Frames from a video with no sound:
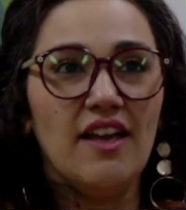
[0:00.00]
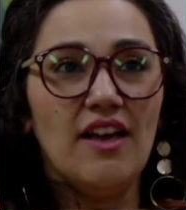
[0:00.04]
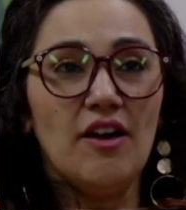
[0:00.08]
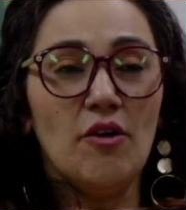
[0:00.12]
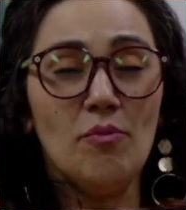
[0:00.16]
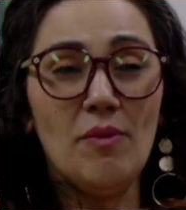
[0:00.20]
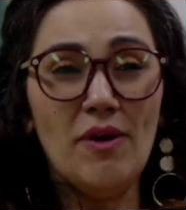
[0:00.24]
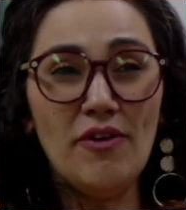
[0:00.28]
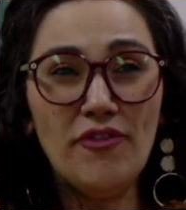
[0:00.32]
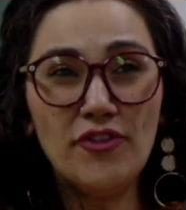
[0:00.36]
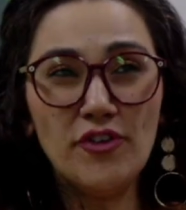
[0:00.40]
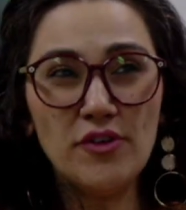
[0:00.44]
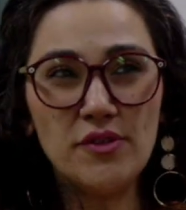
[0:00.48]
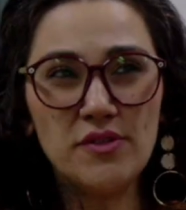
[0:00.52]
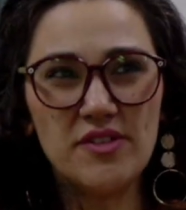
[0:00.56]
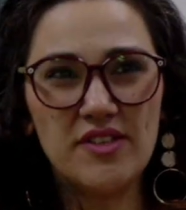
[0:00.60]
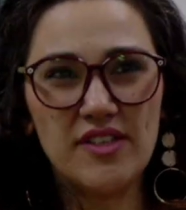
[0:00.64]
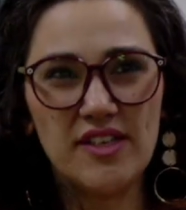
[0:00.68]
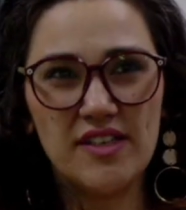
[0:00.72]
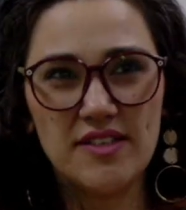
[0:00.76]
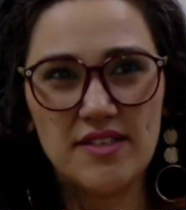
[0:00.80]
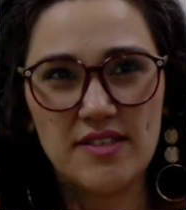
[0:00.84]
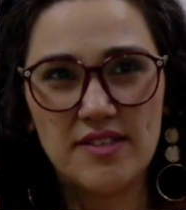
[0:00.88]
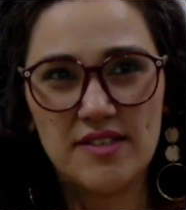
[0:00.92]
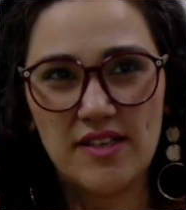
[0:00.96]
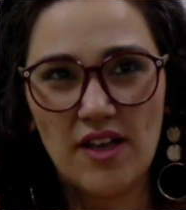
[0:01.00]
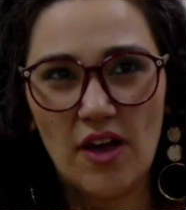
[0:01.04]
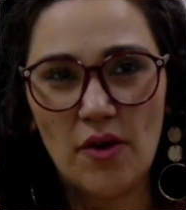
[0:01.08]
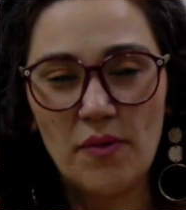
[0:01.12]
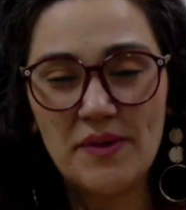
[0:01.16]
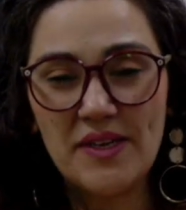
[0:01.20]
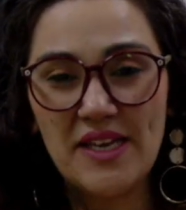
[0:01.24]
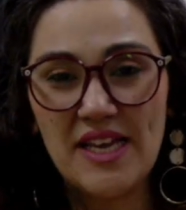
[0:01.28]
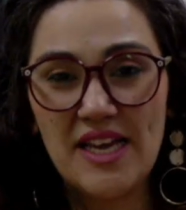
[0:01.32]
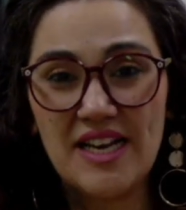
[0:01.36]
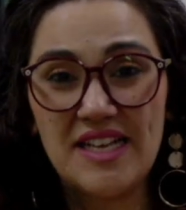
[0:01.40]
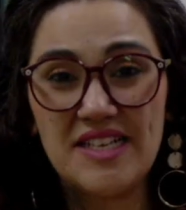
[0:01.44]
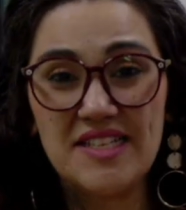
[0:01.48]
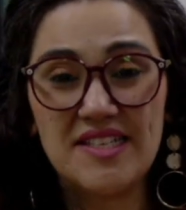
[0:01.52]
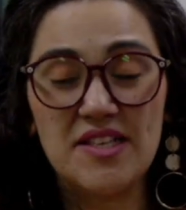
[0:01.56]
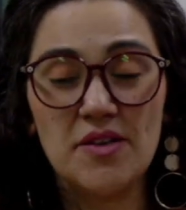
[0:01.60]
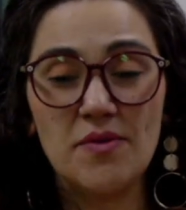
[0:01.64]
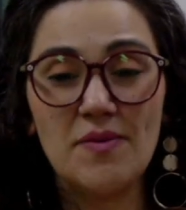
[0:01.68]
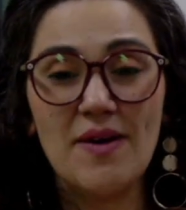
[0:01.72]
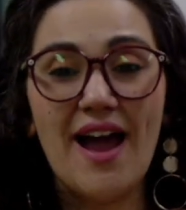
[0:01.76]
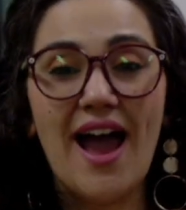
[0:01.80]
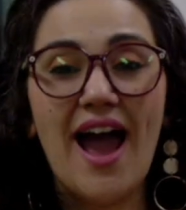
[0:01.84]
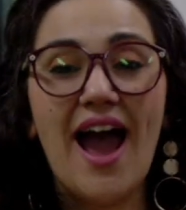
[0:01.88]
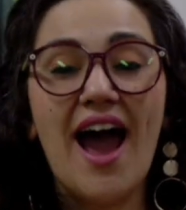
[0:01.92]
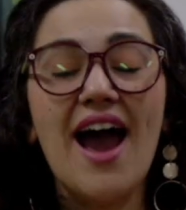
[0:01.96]
Uma frustração em
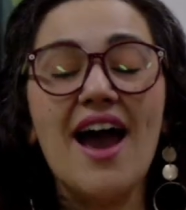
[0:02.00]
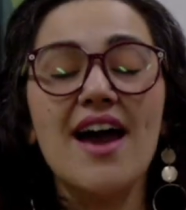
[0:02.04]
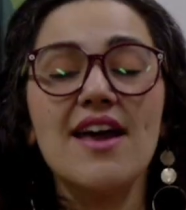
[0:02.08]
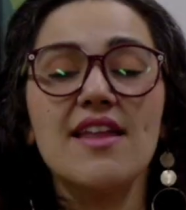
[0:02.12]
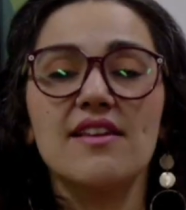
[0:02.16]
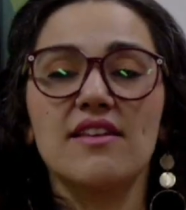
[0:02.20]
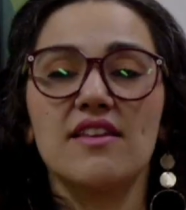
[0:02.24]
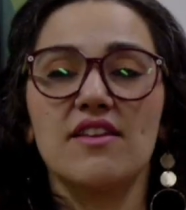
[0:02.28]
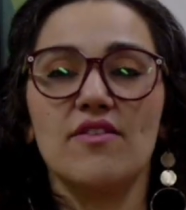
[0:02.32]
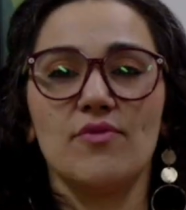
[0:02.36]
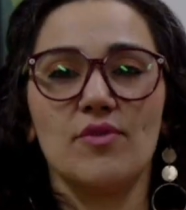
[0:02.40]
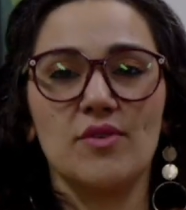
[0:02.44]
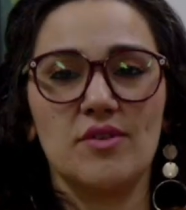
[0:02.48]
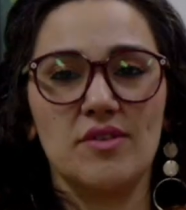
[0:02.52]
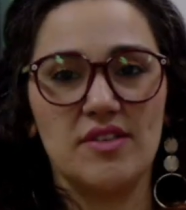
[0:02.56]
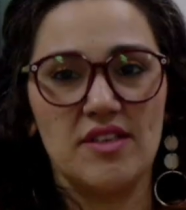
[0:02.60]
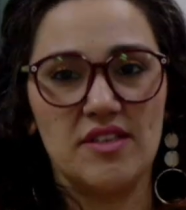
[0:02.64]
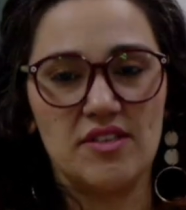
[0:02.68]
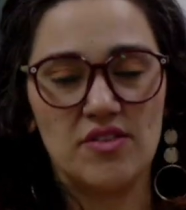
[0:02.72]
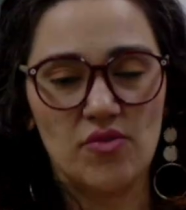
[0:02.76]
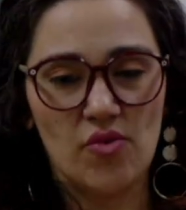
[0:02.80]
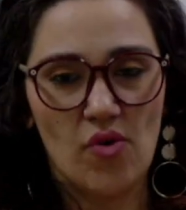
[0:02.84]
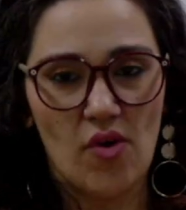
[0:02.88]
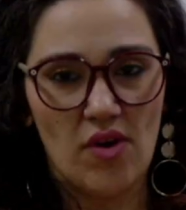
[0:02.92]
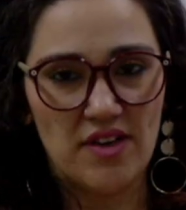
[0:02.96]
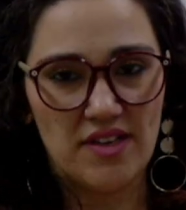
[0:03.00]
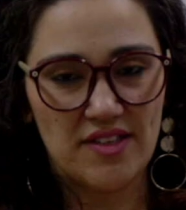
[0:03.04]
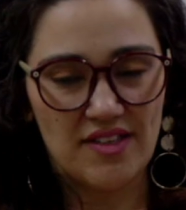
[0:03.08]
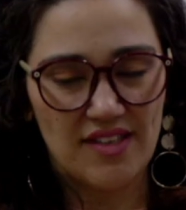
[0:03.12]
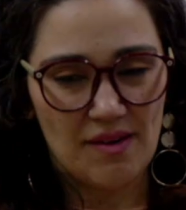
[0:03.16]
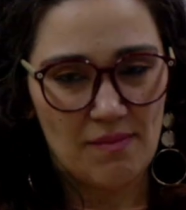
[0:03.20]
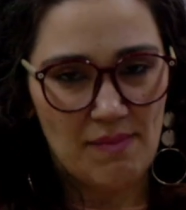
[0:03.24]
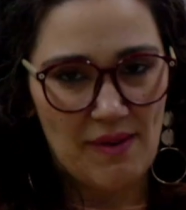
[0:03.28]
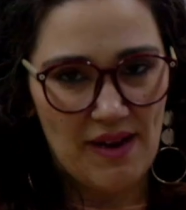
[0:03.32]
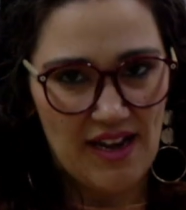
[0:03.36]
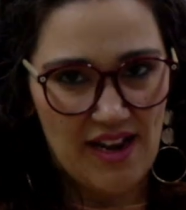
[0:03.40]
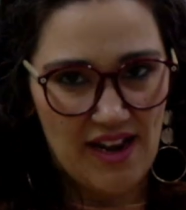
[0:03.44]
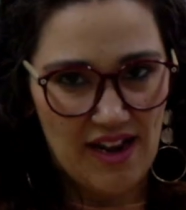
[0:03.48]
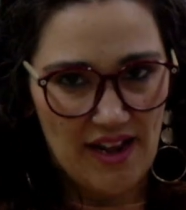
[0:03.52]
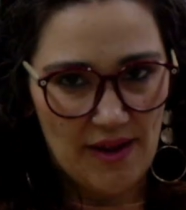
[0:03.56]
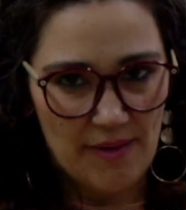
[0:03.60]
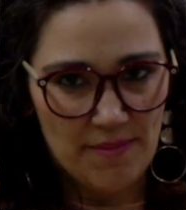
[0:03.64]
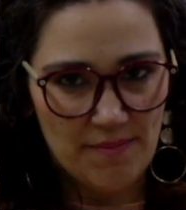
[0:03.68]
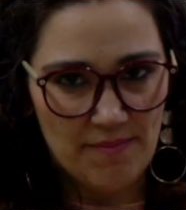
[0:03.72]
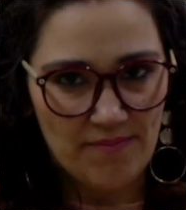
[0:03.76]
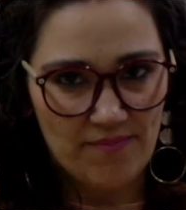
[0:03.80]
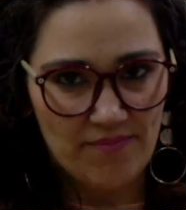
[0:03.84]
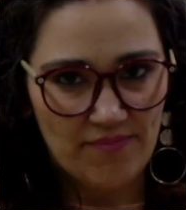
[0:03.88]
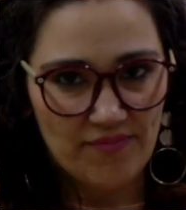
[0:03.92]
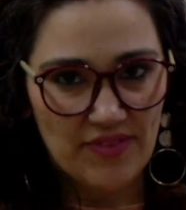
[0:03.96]
relação à área que você escolhe trabalhar.
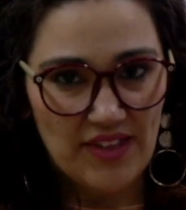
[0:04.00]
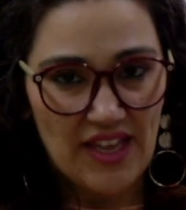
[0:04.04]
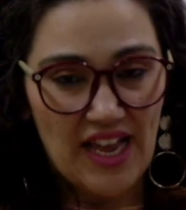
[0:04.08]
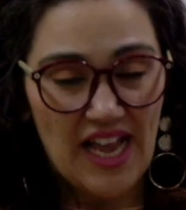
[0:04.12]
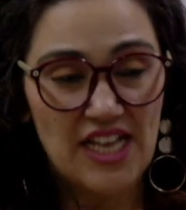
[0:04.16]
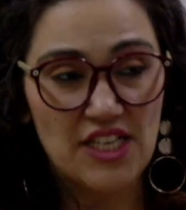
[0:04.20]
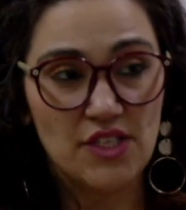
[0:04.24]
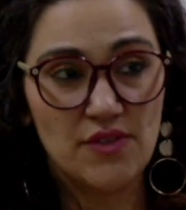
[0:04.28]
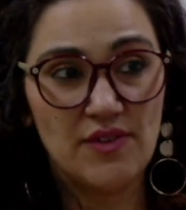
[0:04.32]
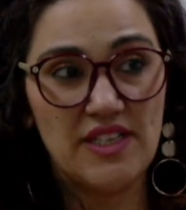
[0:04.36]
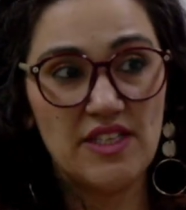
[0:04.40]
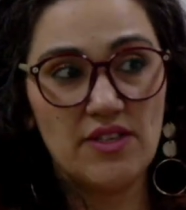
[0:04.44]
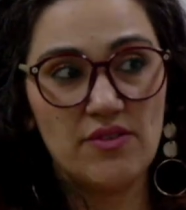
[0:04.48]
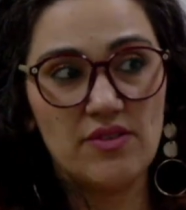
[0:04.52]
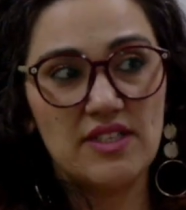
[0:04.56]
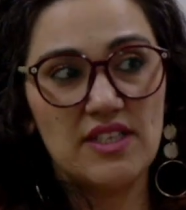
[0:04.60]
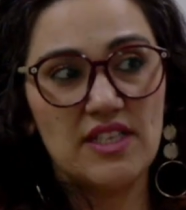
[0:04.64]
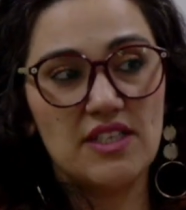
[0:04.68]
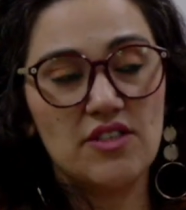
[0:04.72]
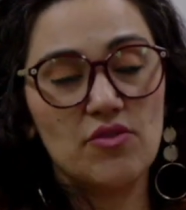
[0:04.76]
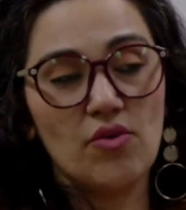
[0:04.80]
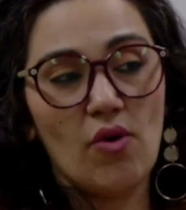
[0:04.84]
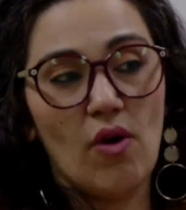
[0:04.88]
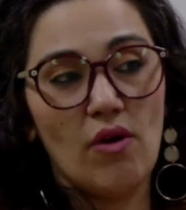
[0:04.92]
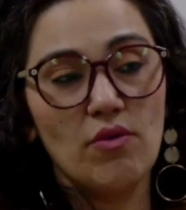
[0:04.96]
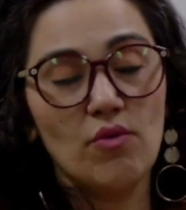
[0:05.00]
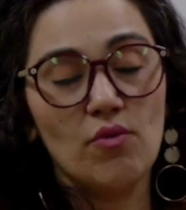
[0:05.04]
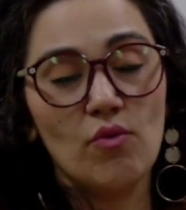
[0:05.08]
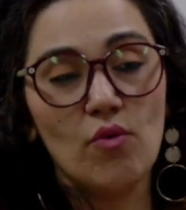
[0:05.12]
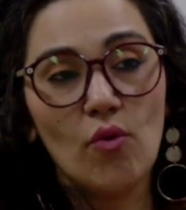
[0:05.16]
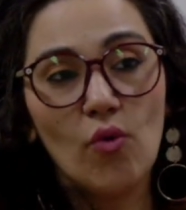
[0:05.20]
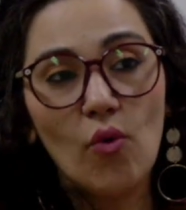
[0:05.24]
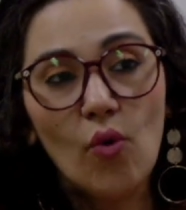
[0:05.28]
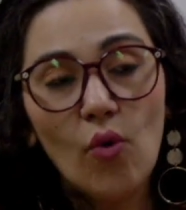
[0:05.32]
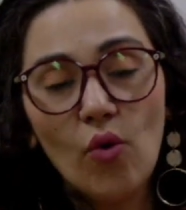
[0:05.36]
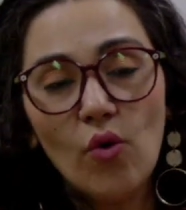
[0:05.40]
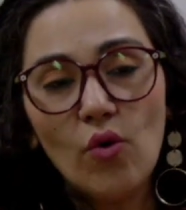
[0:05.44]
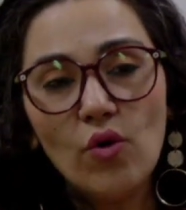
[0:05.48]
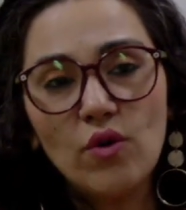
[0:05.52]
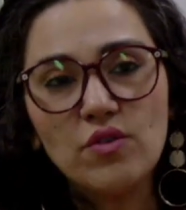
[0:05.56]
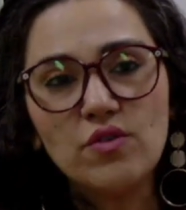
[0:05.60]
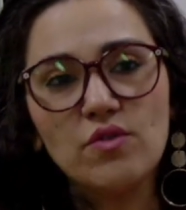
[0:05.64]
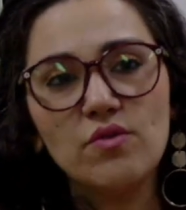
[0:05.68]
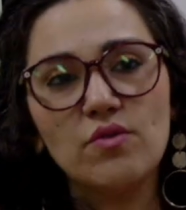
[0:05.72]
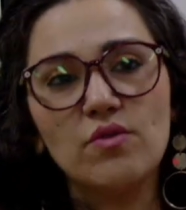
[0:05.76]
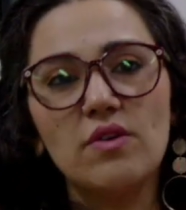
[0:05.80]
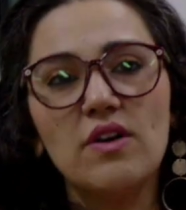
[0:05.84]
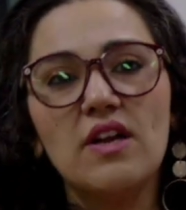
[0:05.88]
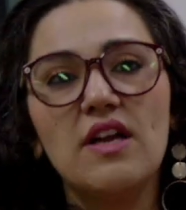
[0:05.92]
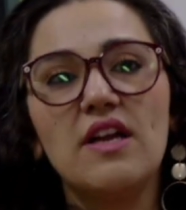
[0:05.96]
Às vezes você escolhe um
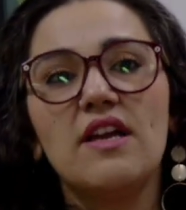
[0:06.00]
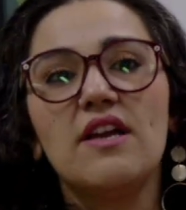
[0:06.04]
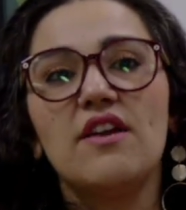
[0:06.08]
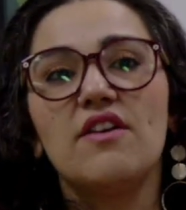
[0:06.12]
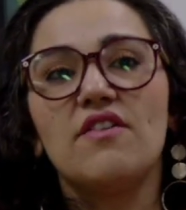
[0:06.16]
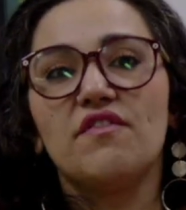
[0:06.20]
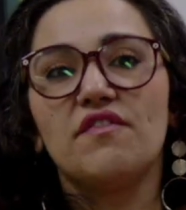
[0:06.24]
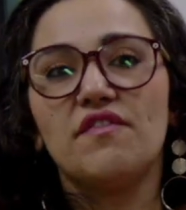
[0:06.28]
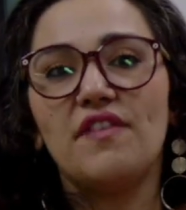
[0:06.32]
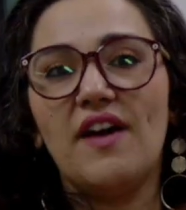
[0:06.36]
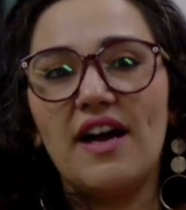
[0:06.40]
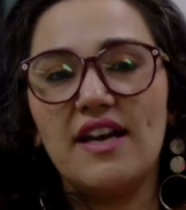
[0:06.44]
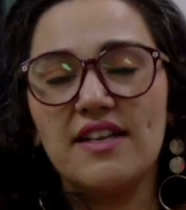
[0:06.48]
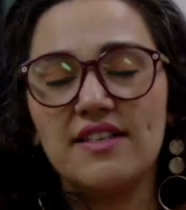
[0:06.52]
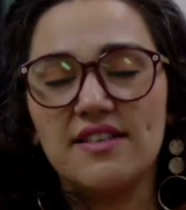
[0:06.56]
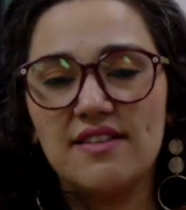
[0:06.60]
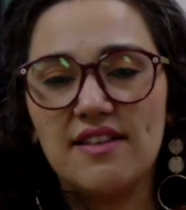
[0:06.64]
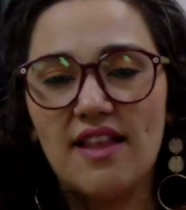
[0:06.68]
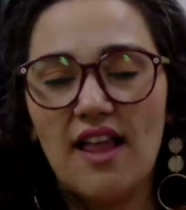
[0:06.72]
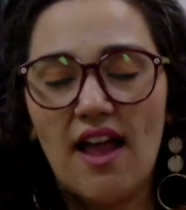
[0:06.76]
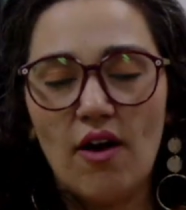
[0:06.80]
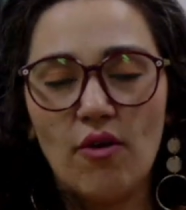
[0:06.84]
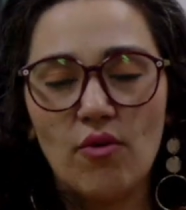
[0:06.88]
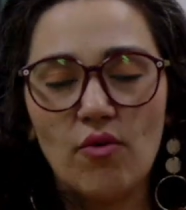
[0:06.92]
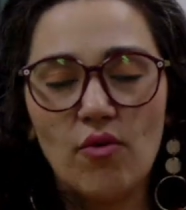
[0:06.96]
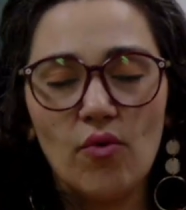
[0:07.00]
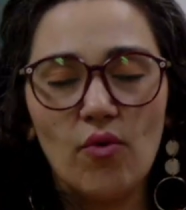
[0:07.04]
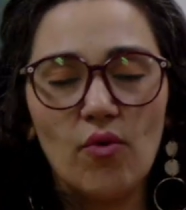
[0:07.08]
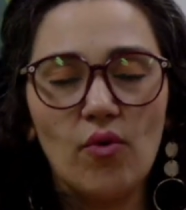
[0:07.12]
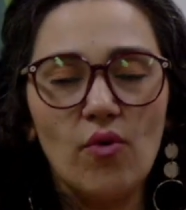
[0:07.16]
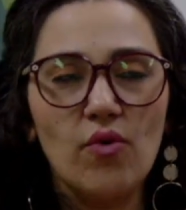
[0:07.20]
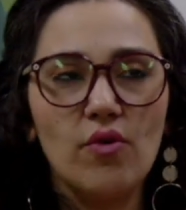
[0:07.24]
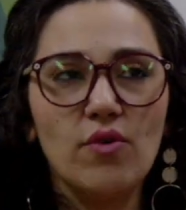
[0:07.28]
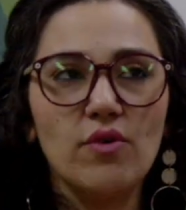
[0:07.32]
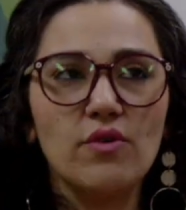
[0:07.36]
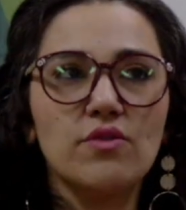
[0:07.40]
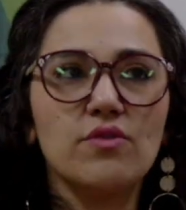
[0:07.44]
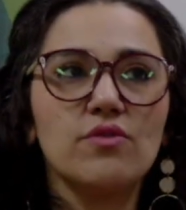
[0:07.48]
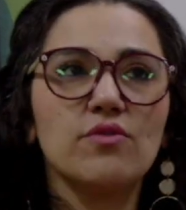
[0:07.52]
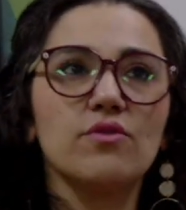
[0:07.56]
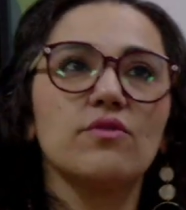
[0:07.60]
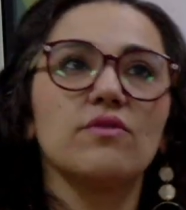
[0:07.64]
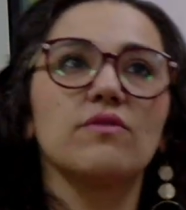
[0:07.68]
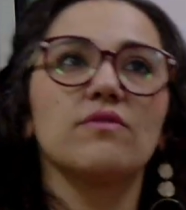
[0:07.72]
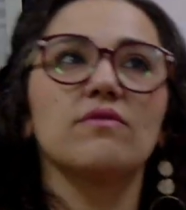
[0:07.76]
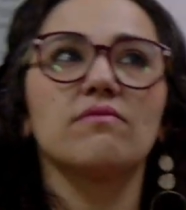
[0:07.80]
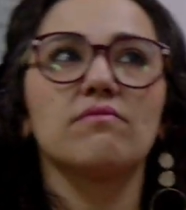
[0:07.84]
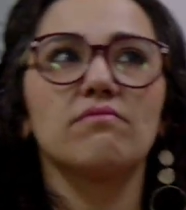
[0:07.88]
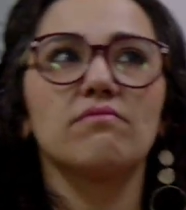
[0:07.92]
curso, faz lá o curso,